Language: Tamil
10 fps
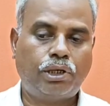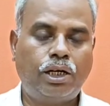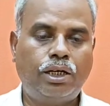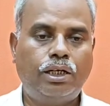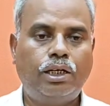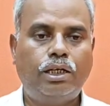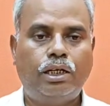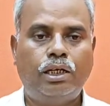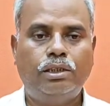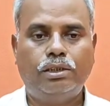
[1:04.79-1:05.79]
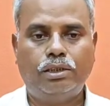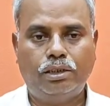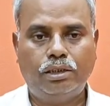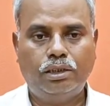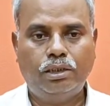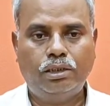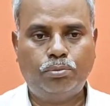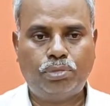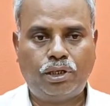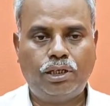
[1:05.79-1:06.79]
பிராணன்னா நல்லது
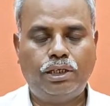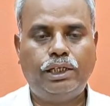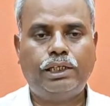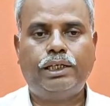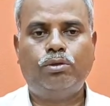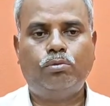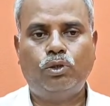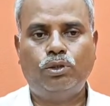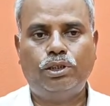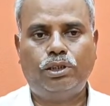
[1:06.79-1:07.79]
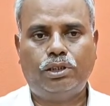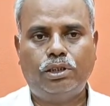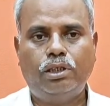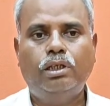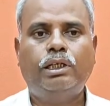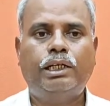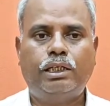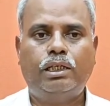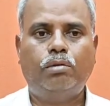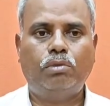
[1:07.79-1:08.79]
இந்த பிராணனே கெடும்போது
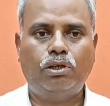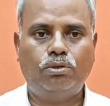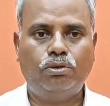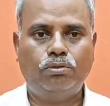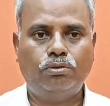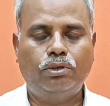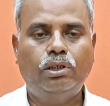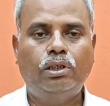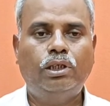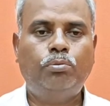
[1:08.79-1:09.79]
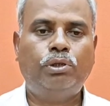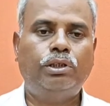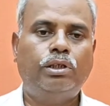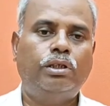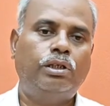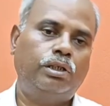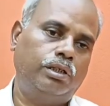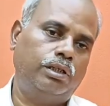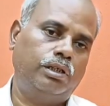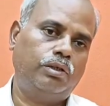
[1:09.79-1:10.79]
கெட்டதாக மாறும் இப்போ இந்த
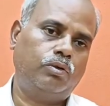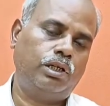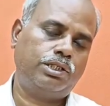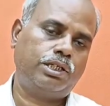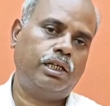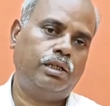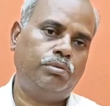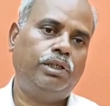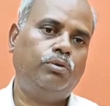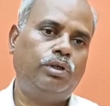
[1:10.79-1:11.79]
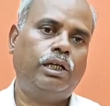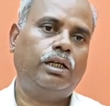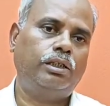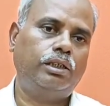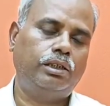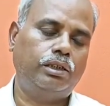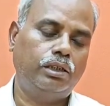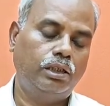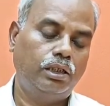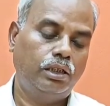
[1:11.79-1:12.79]
கொலஸ்ட்ரால் எப்படி உண்டாகுது
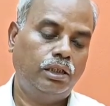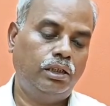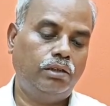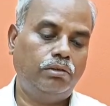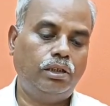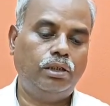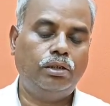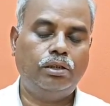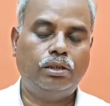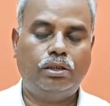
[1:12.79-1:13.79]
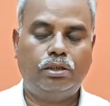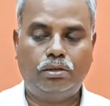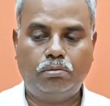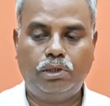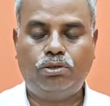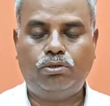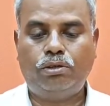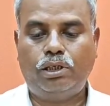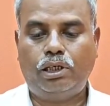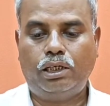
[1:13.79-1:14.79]
இதுக்கு வந்து
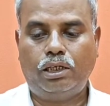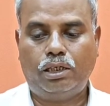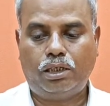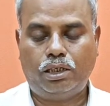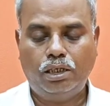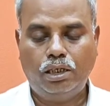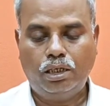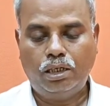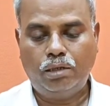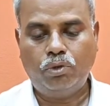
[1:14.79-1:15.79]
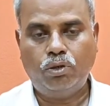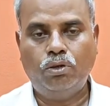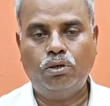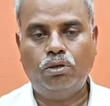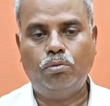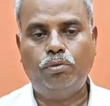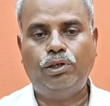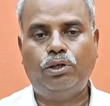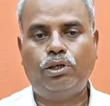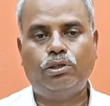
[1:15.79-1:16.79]
மருத்துவத்தில் நம்ம
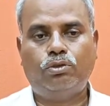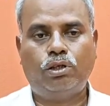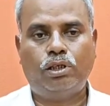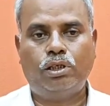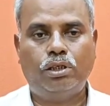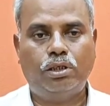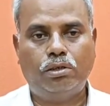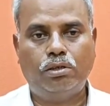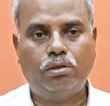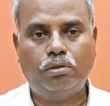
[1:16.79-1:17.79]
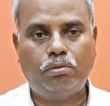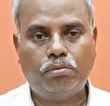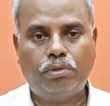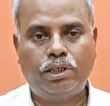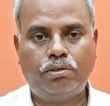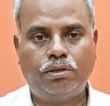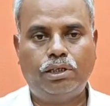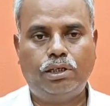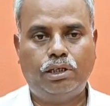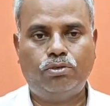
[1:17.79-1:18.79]
மின்னோருங்க சொல்கிற பழக்க
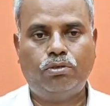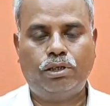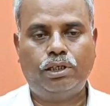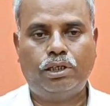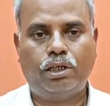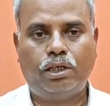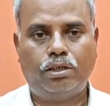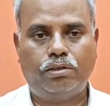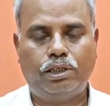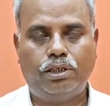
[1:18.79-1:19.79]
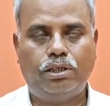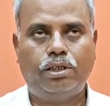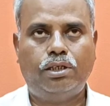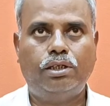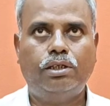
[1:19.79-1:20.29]
வழக்கங்களில் சொல்கிற காரணம் என்னென்னா